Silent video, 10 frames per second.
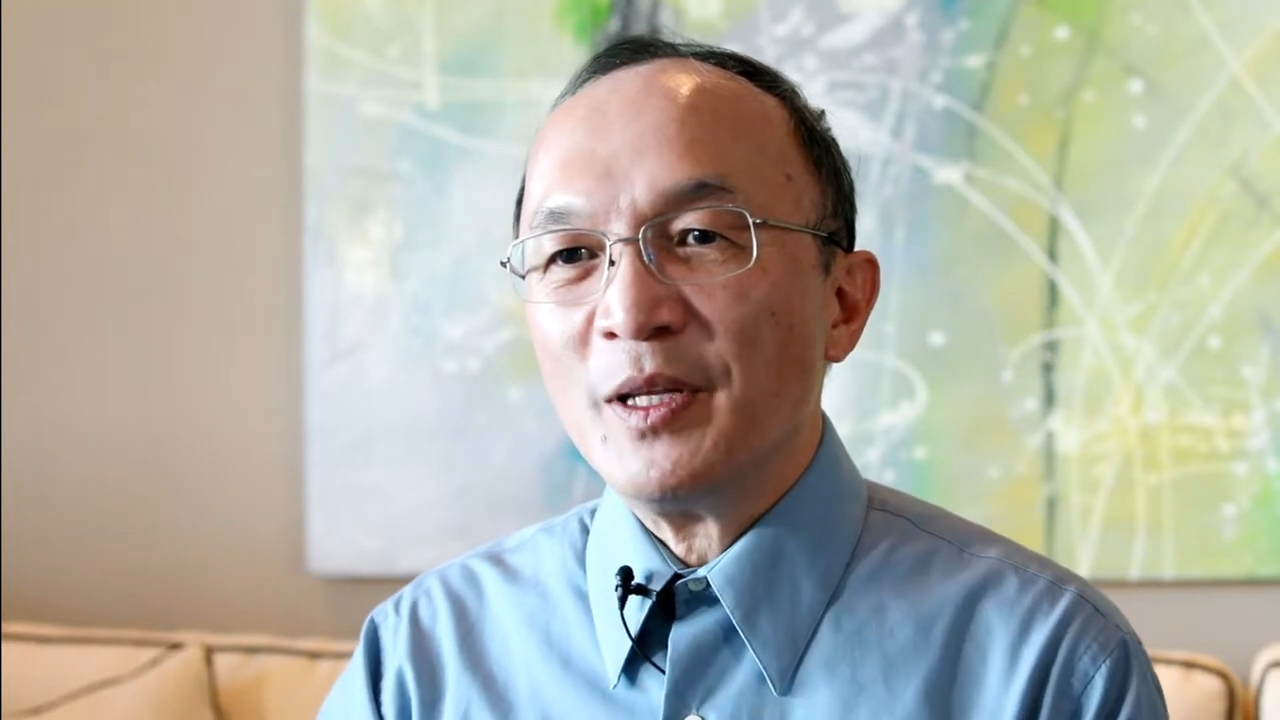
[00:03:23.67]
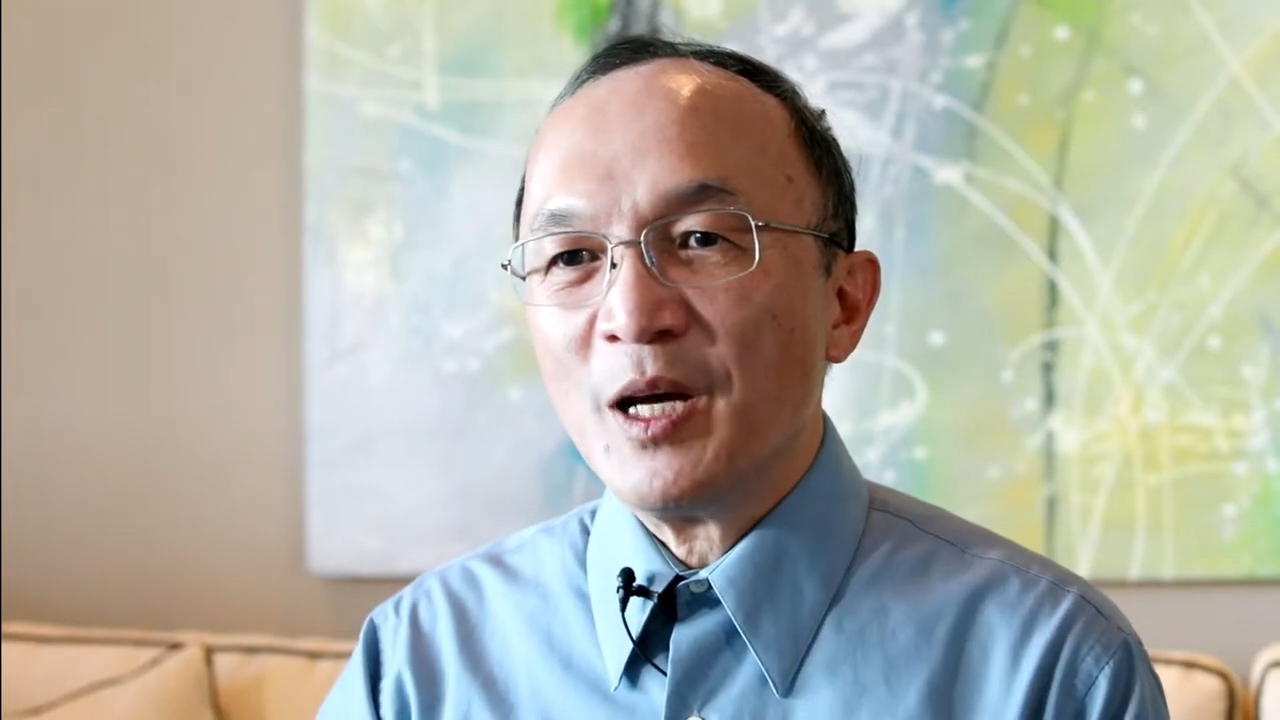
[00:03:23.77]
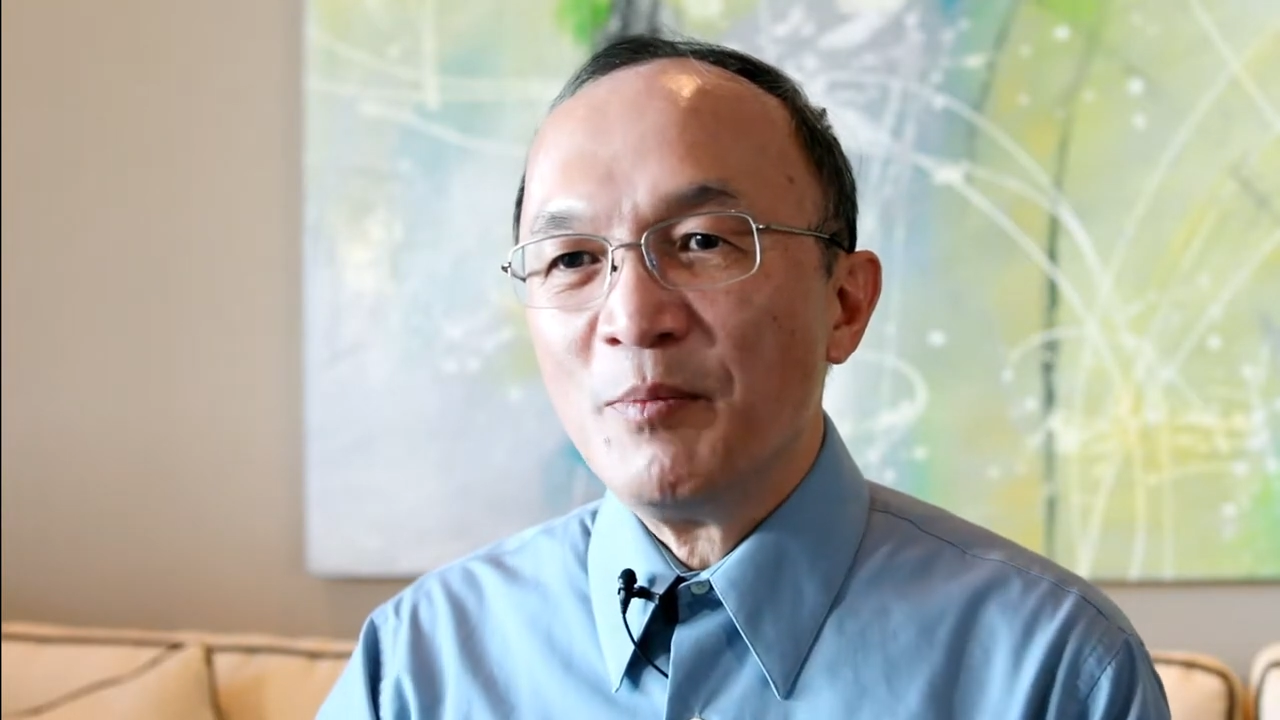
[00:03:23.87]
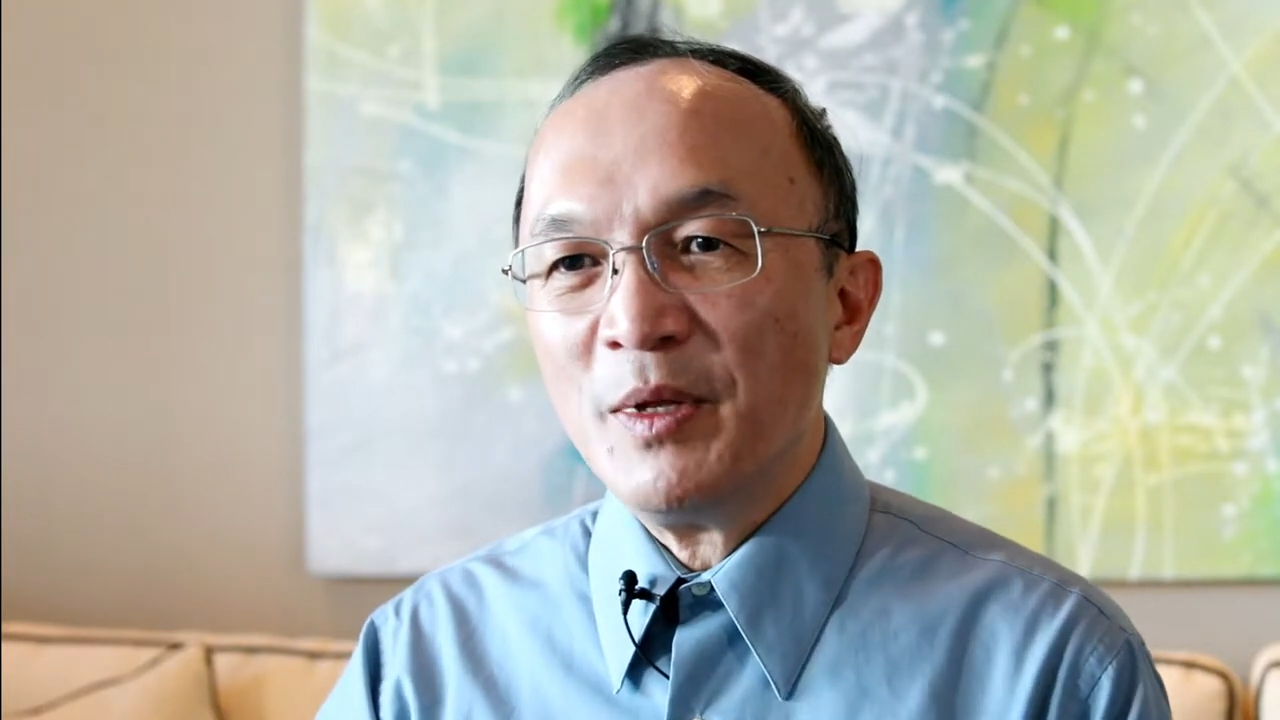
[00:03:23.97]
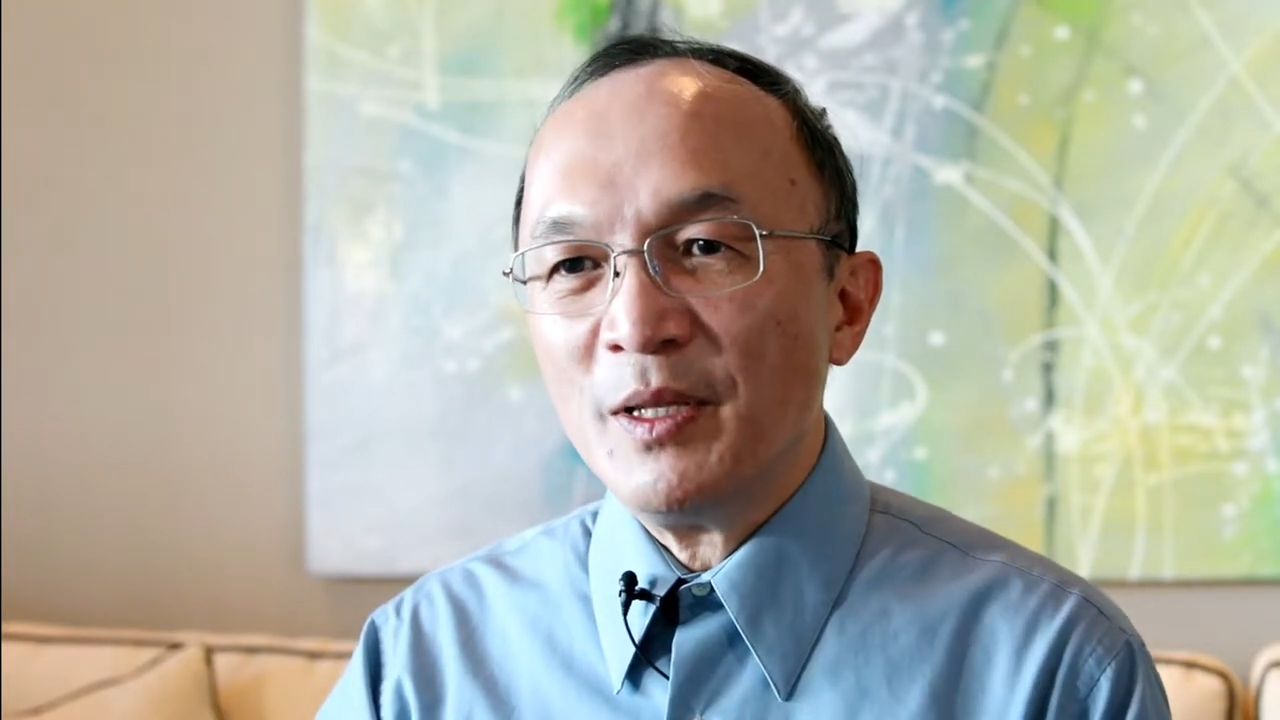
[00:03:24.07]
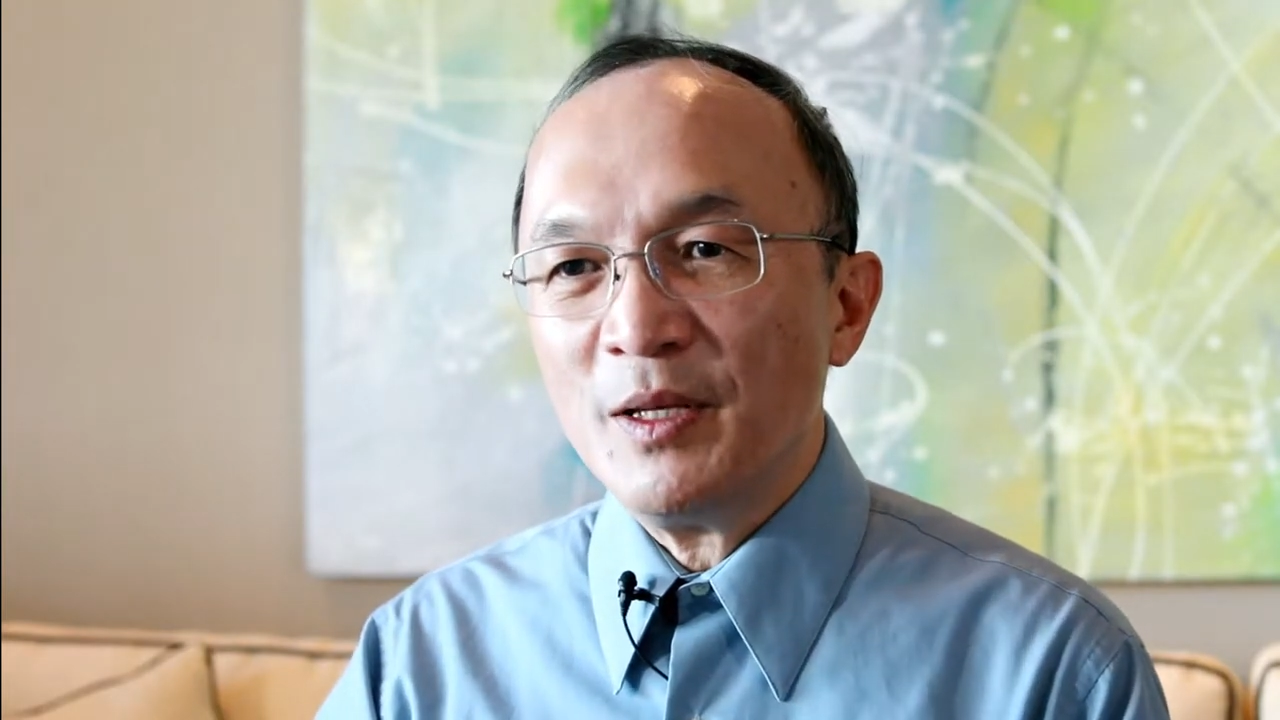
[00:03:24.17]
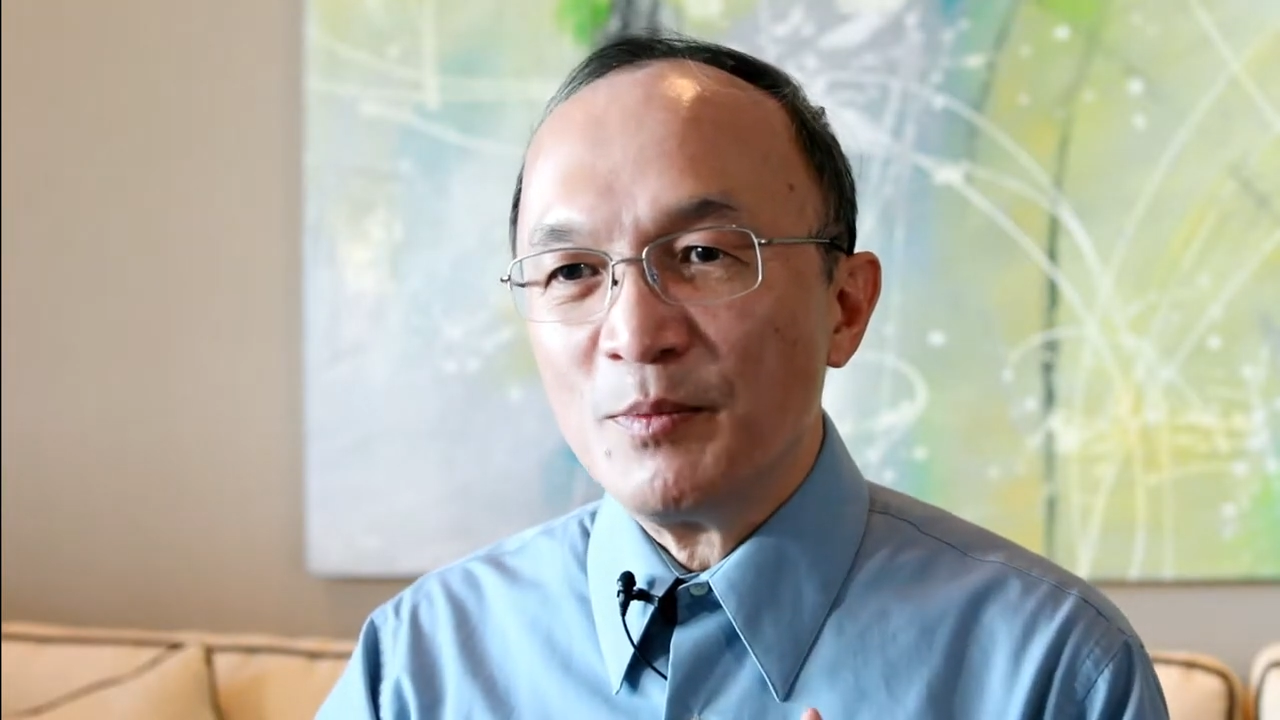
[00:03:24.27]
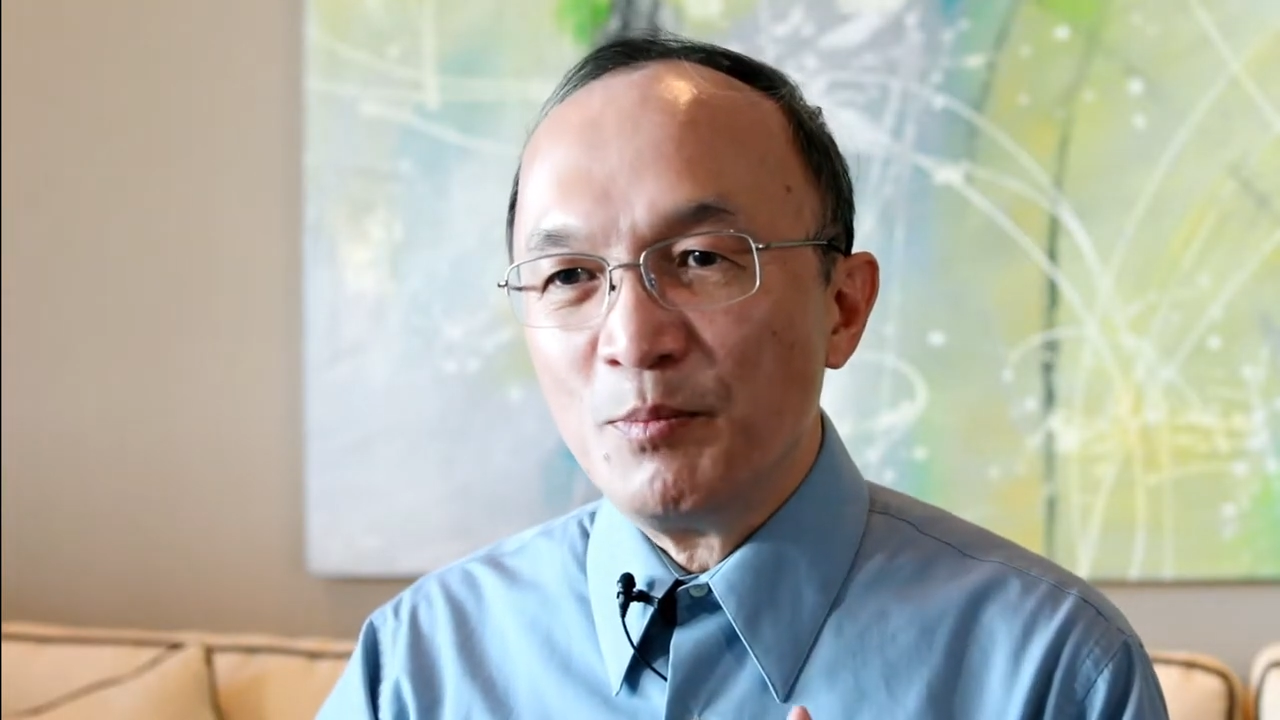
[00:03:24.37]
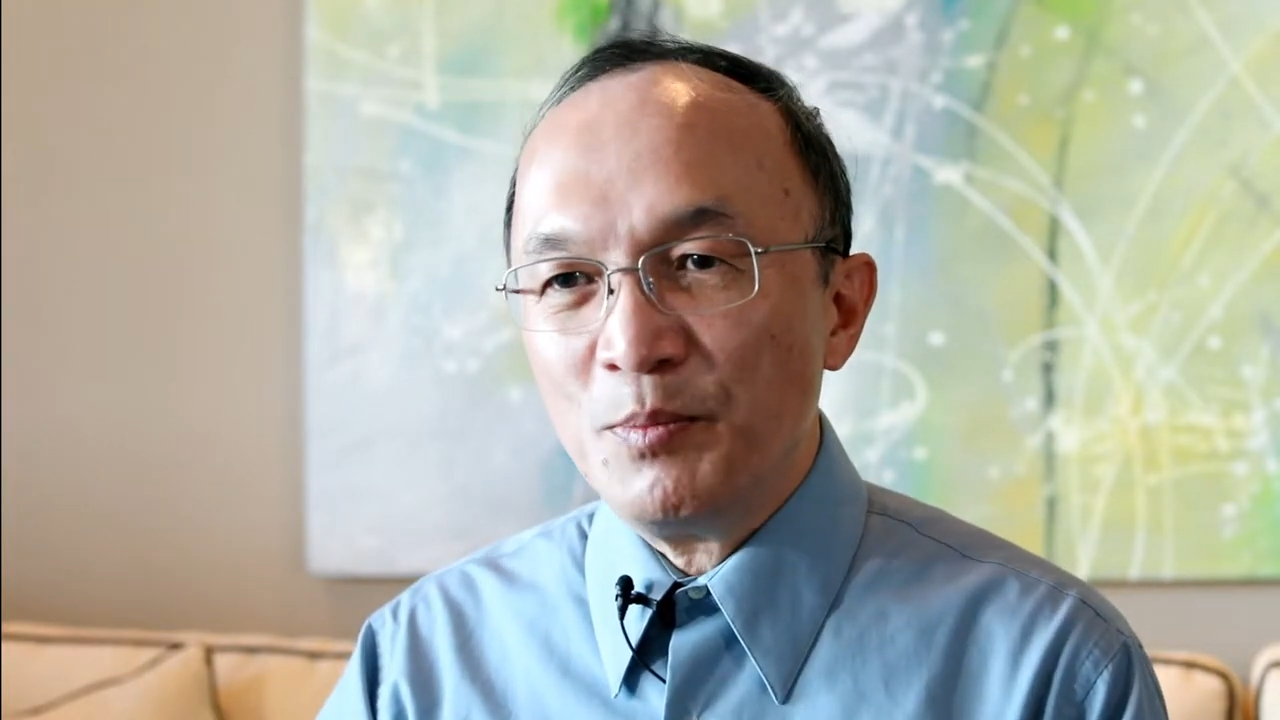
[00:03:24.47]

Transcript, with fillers: 他们的